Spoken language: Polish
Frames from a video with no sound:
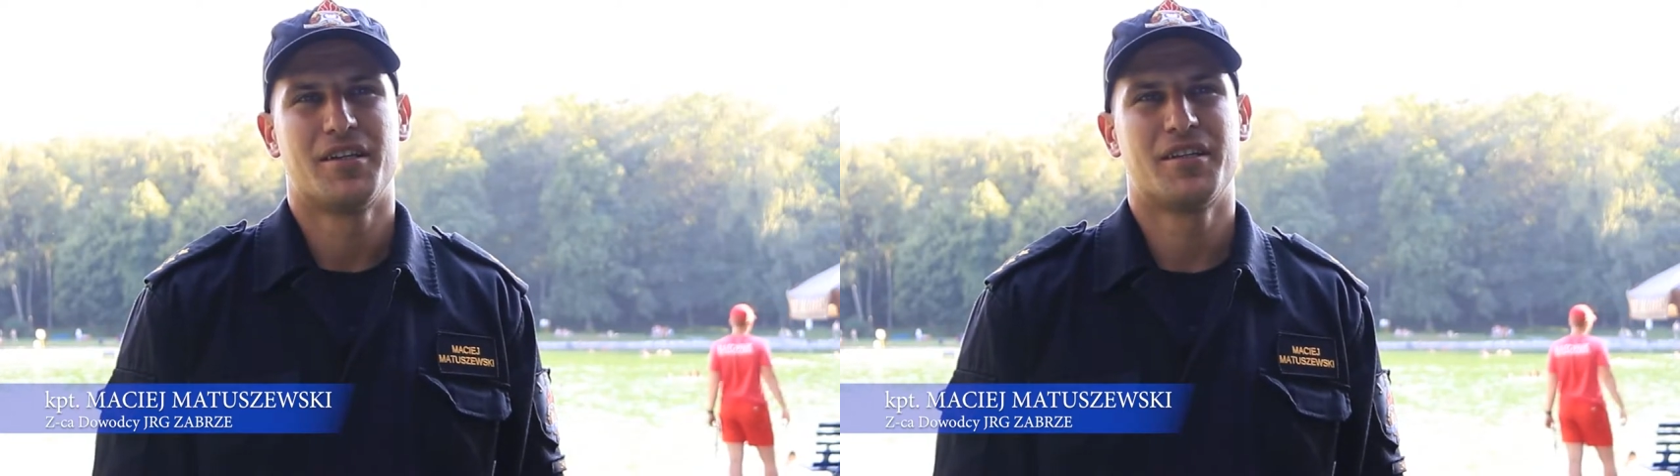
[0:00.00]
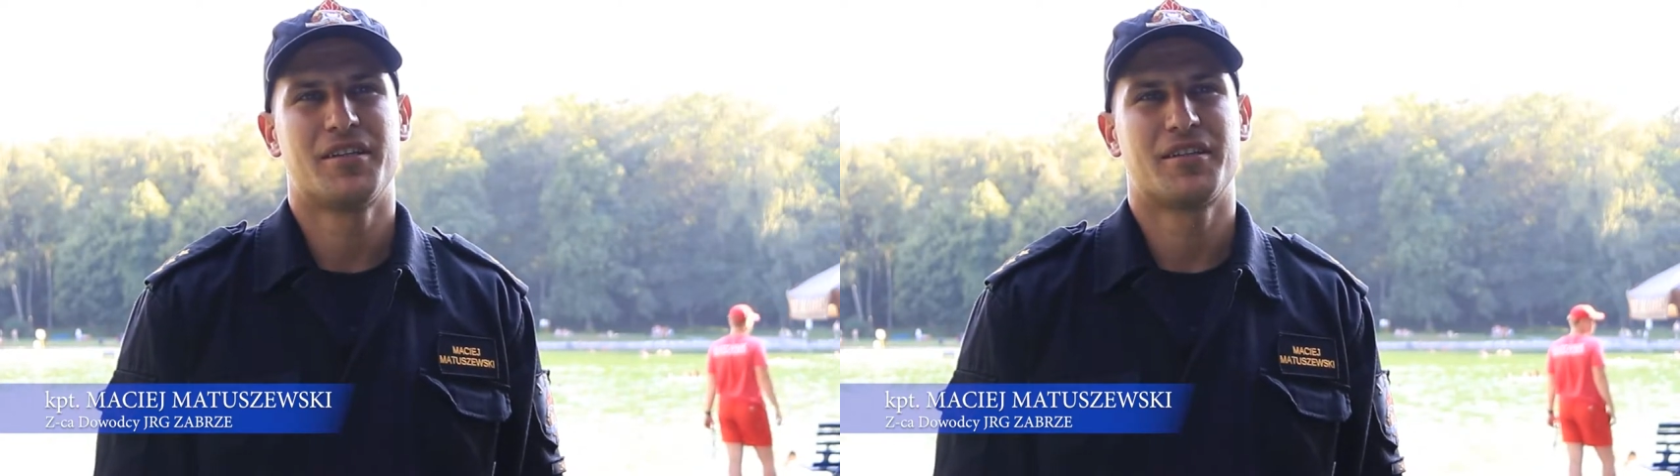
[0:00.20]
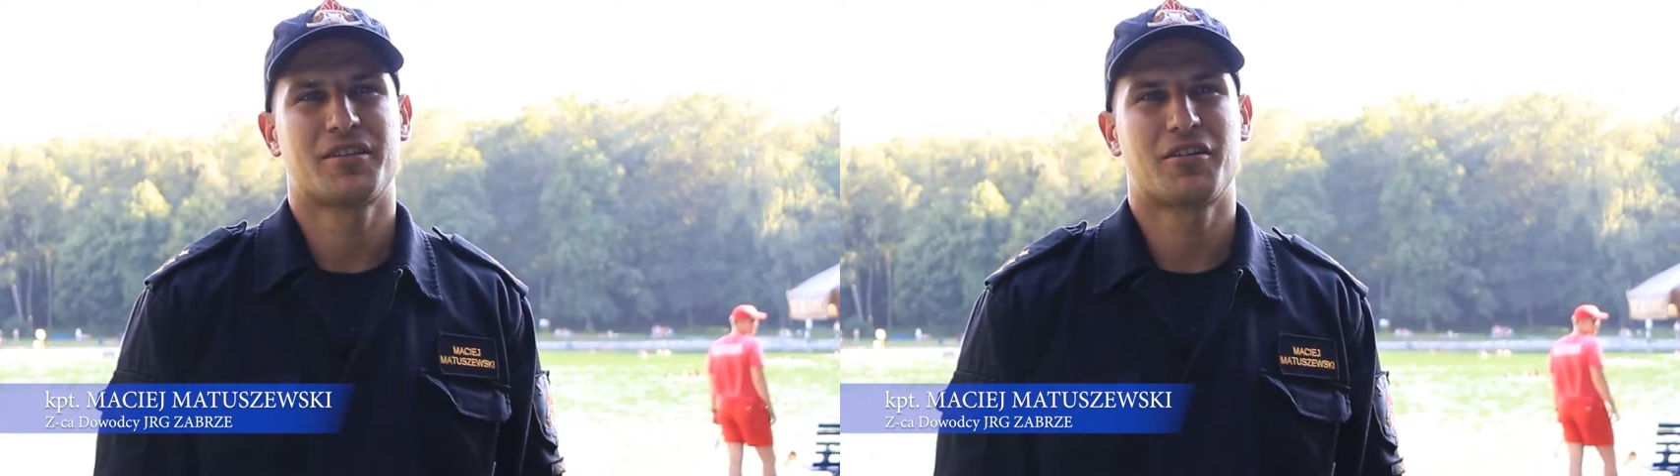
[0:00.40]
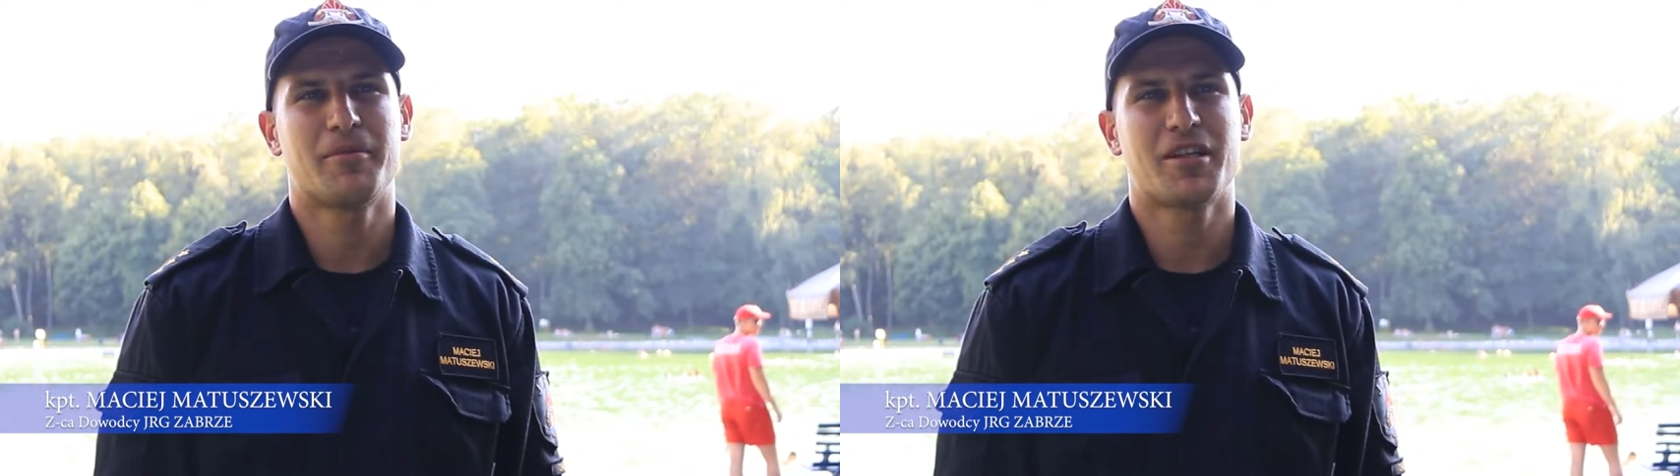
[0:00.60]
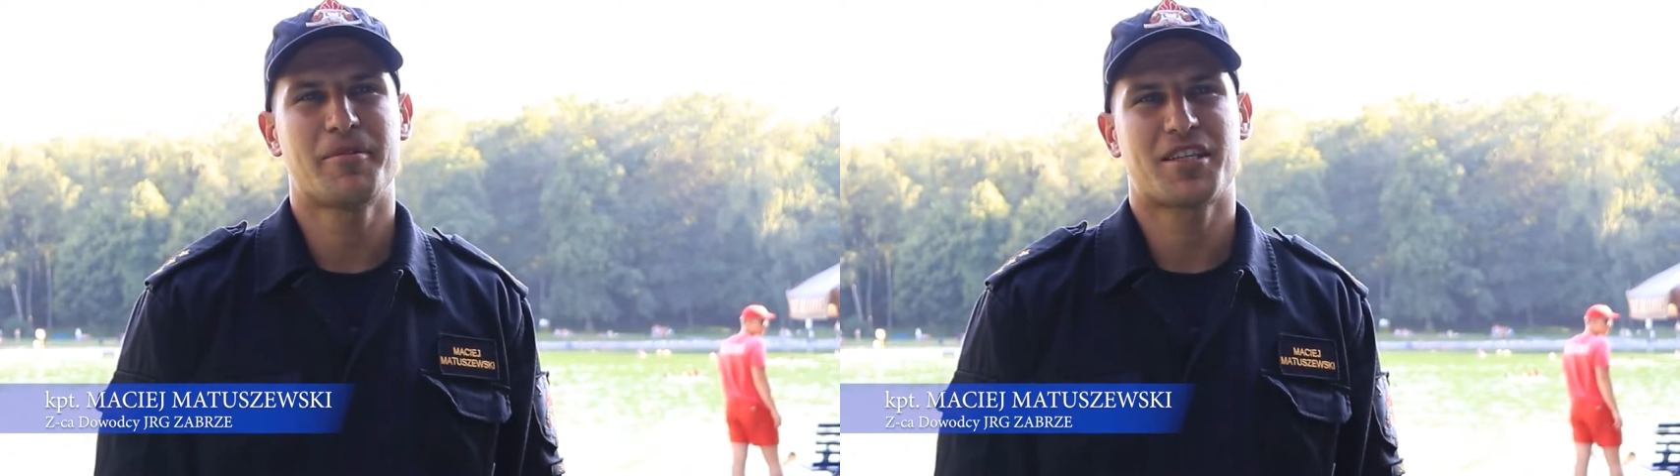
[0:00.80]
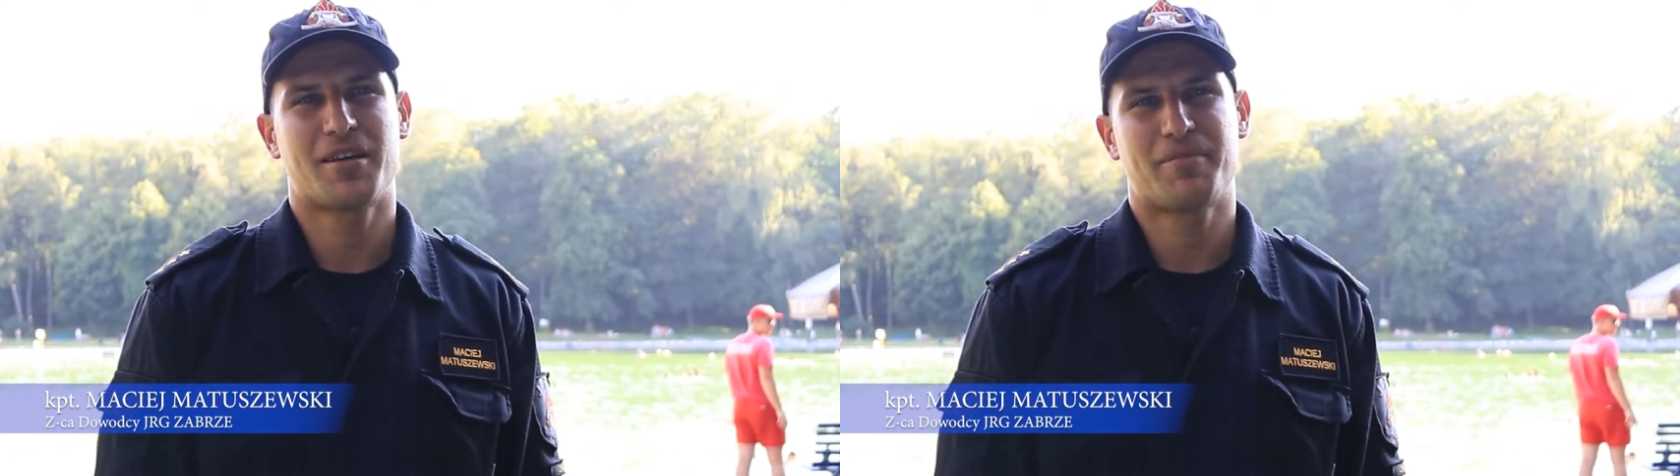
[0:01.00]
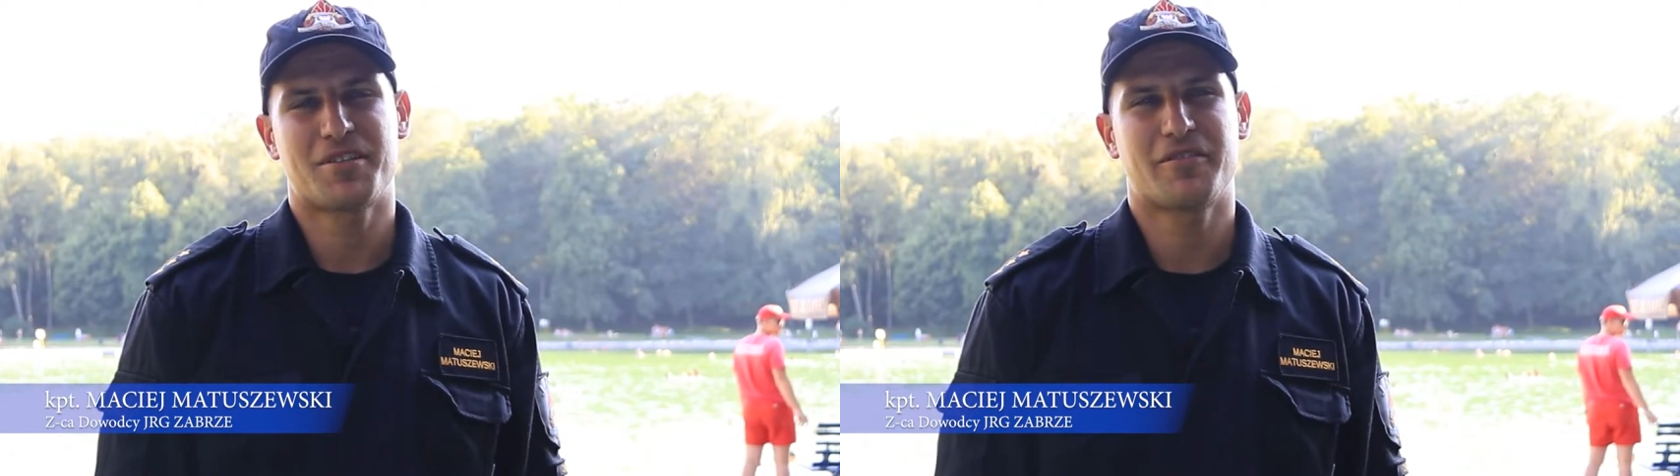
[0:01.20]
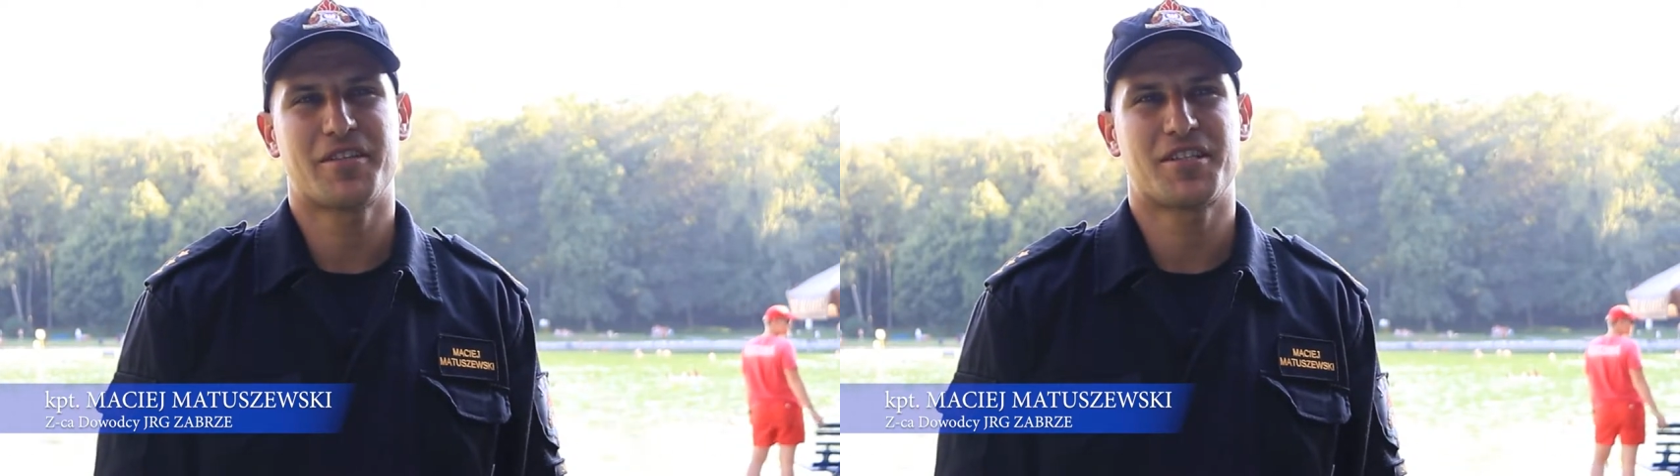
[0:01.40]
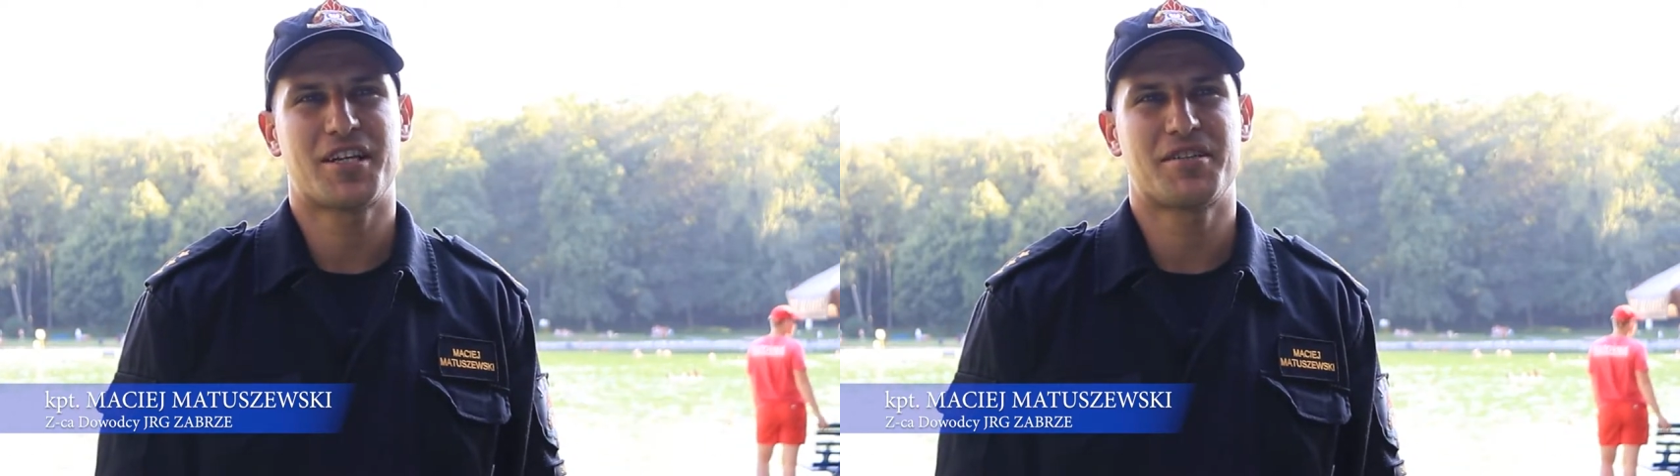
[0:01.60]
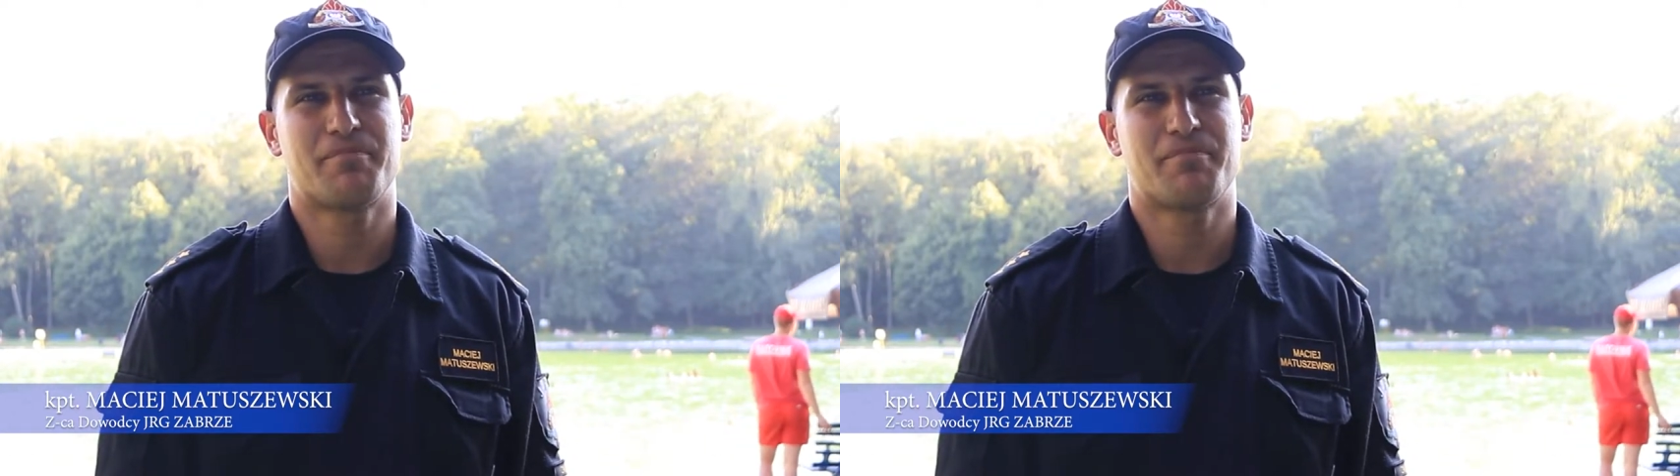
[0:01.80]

Y, Komenda Miejska Państwowej Straży